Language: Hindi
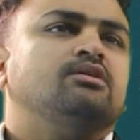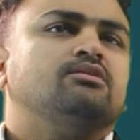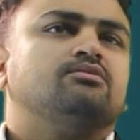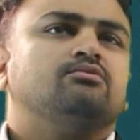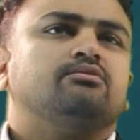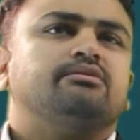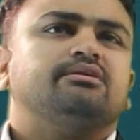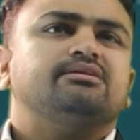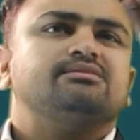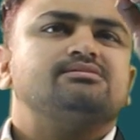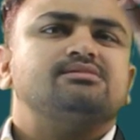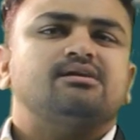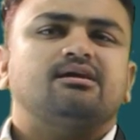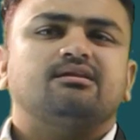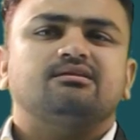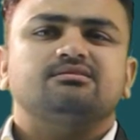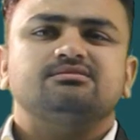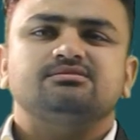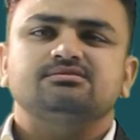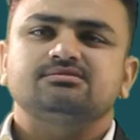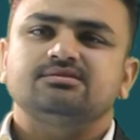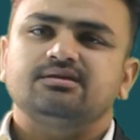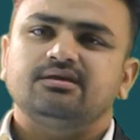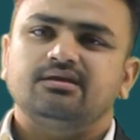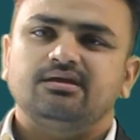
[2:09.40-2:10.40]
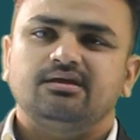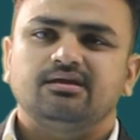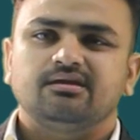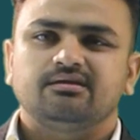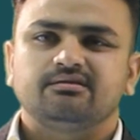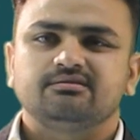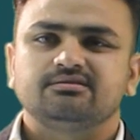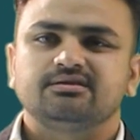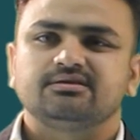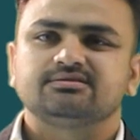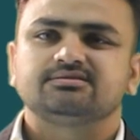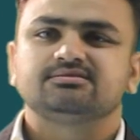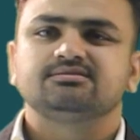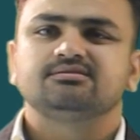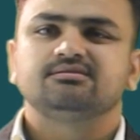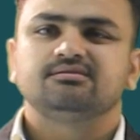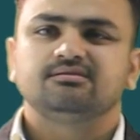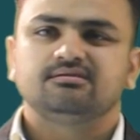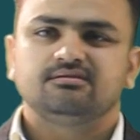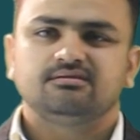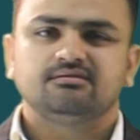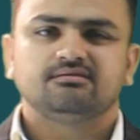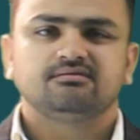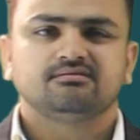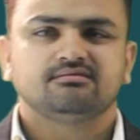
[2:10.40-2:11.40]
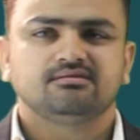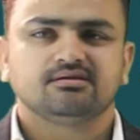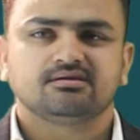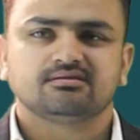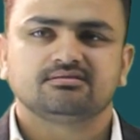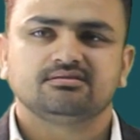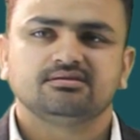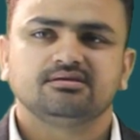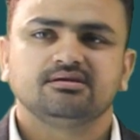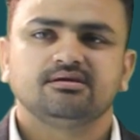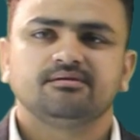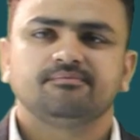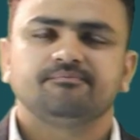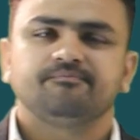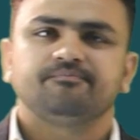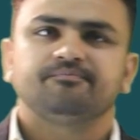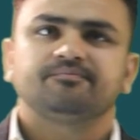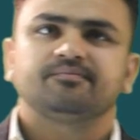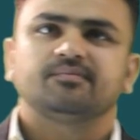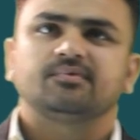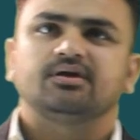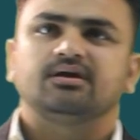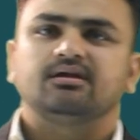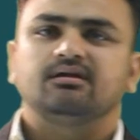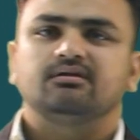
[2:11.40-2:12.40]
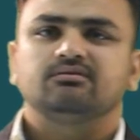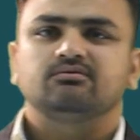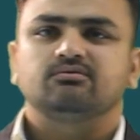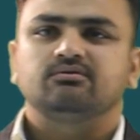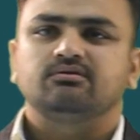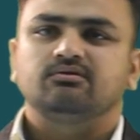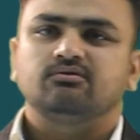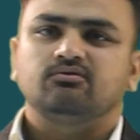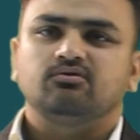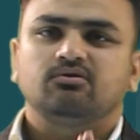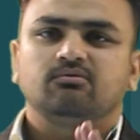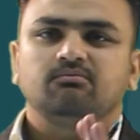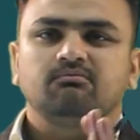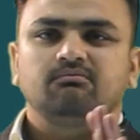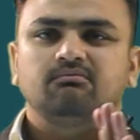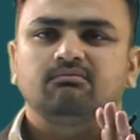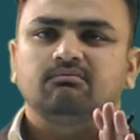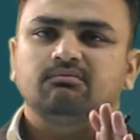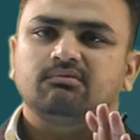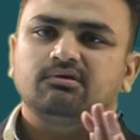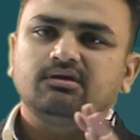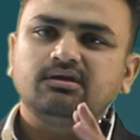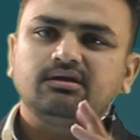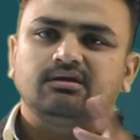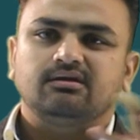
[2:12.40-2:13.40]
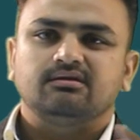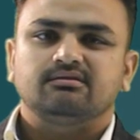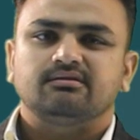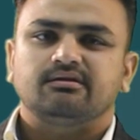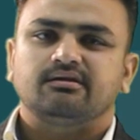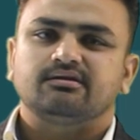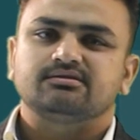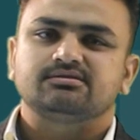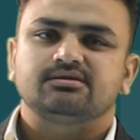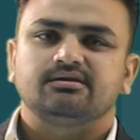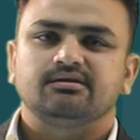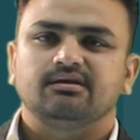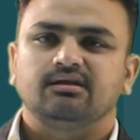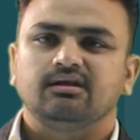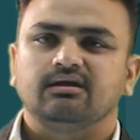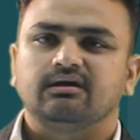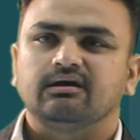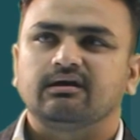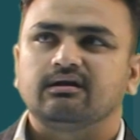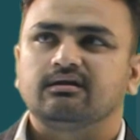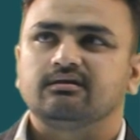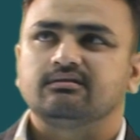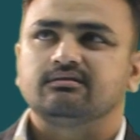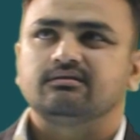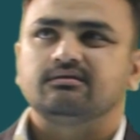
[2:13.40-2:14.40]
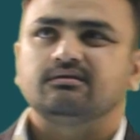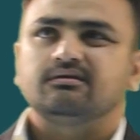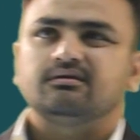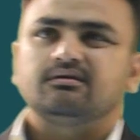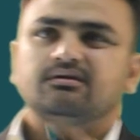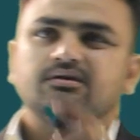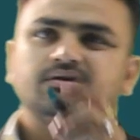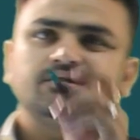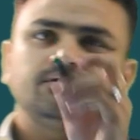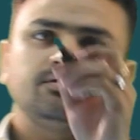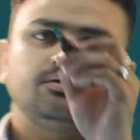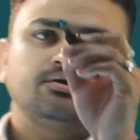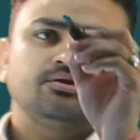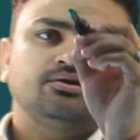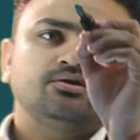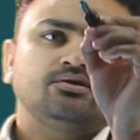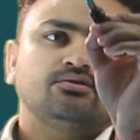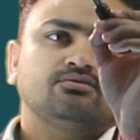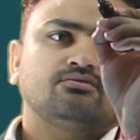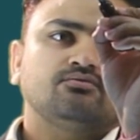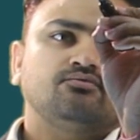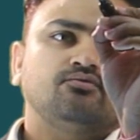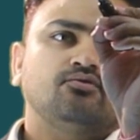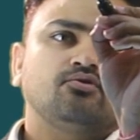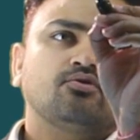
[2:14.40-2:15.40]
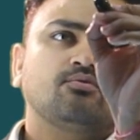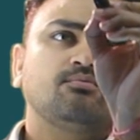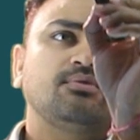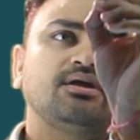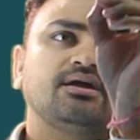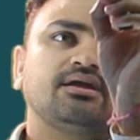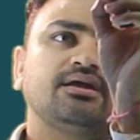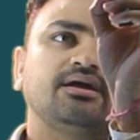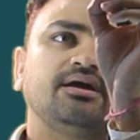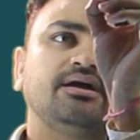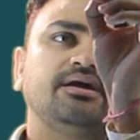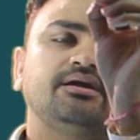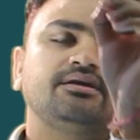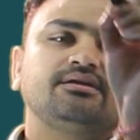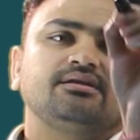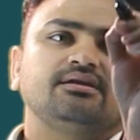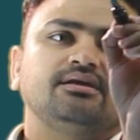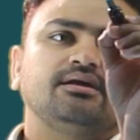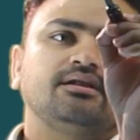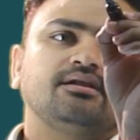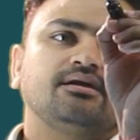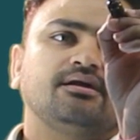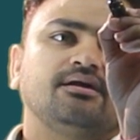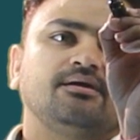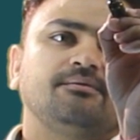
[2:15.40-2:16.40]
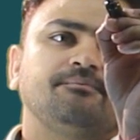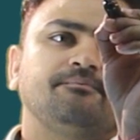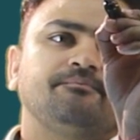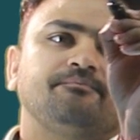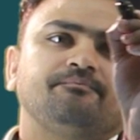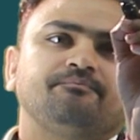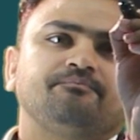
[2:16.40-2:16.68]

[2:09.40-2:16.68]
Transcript: तो ये सारी चीज़ें एक ही जैसी दिखती है है ना तो इनको हम एक ही तरह से डील कर लेते हैं तो फॉर्मूला क्या है टी एन का